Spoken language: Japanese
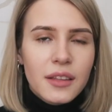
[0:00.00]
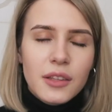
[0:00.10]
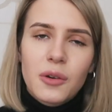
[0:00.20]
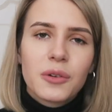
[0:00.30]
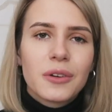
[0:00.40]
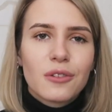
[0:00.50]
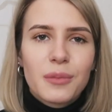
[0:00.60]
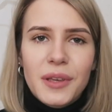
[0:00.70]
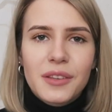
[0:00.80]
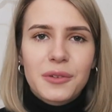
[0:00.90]
日本語の
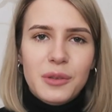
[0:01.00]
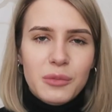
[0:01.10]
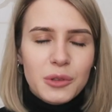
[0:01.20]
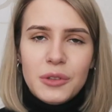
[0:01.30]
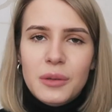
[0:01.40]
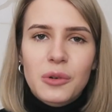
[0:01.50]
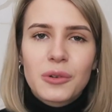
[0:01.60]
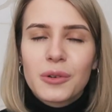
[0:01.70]
勉強にもとても